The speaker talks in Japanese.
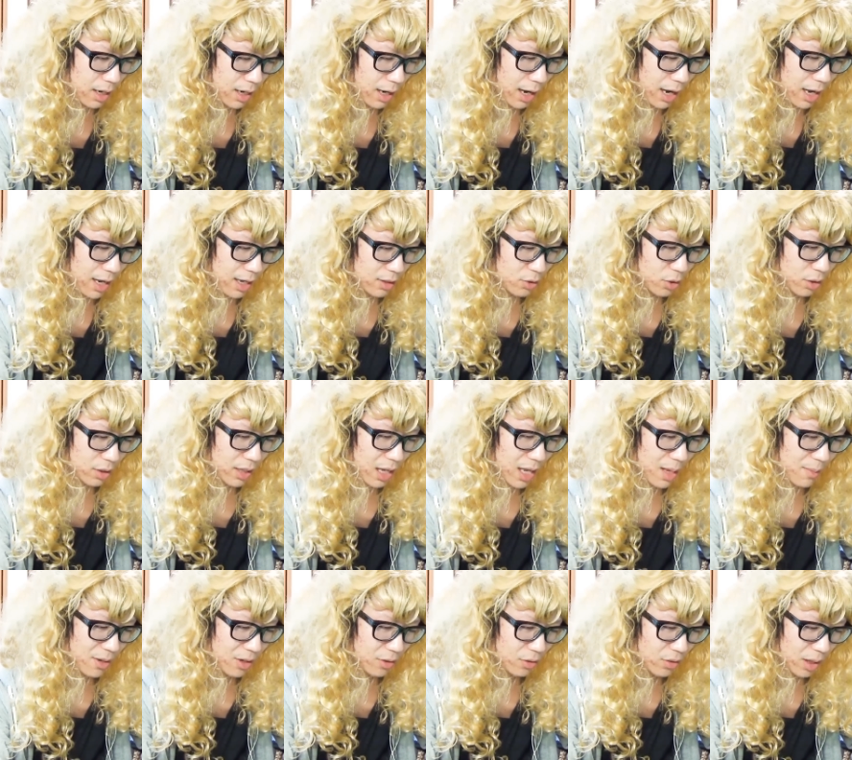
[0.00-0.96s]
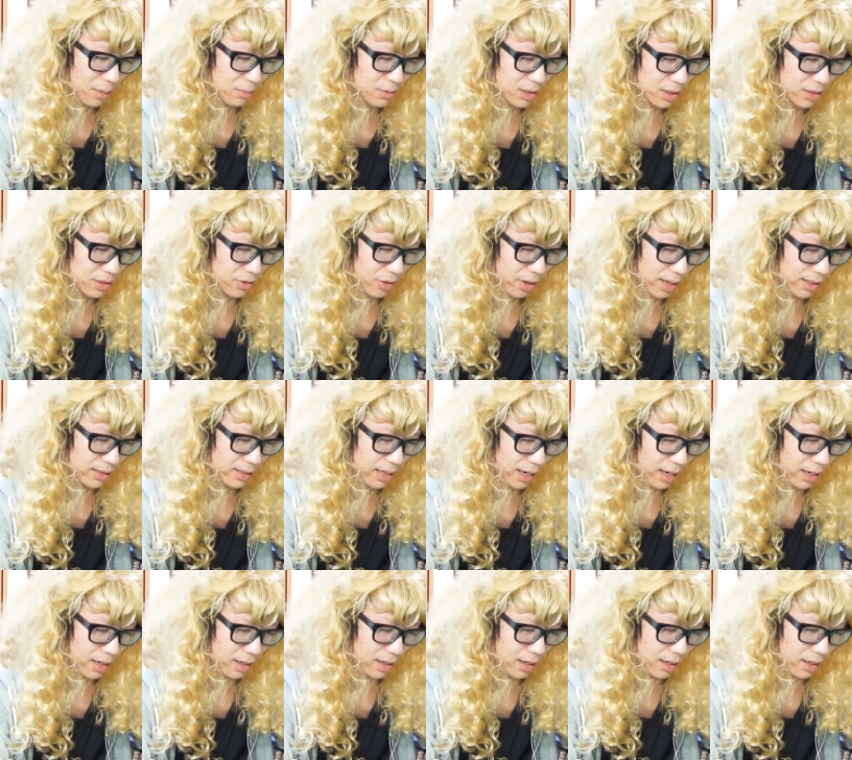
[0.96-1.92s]
あ、そう、タイミングとかも全然わかんな
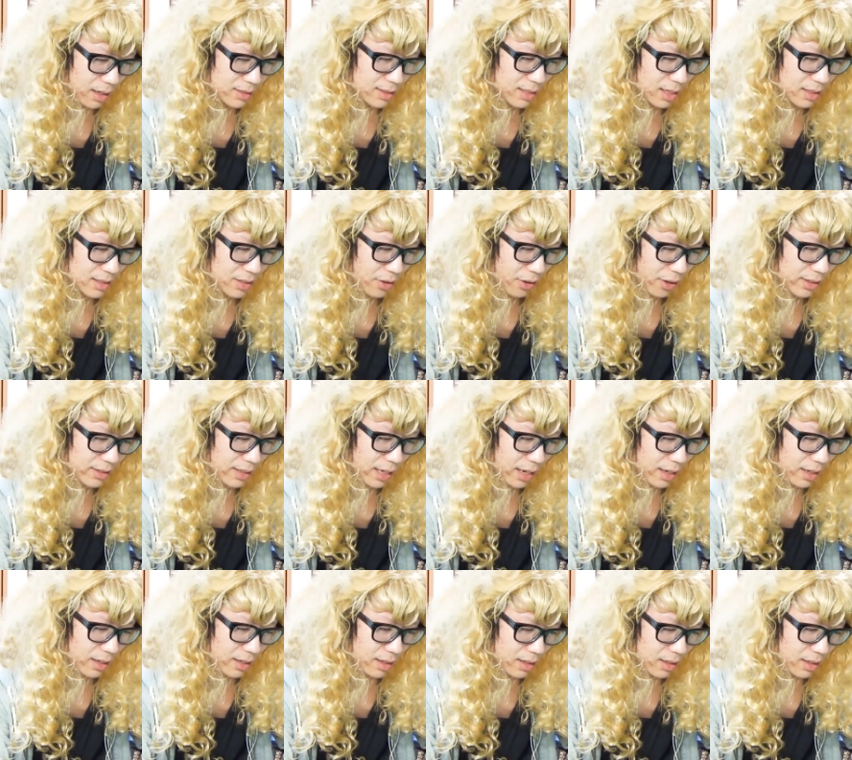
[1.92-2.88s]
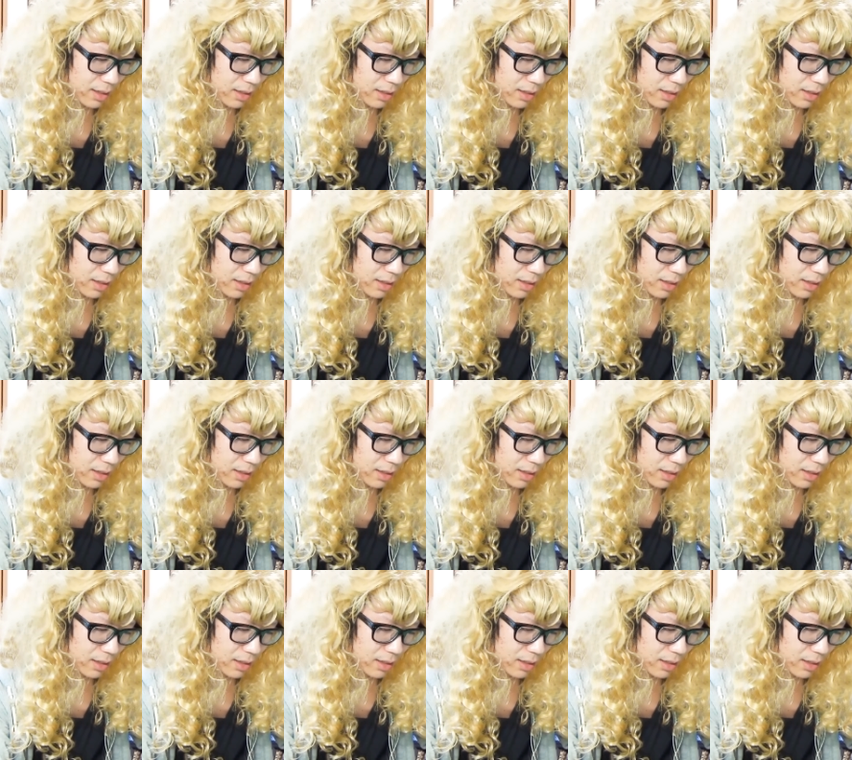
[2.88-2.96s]
い。全然わかんない。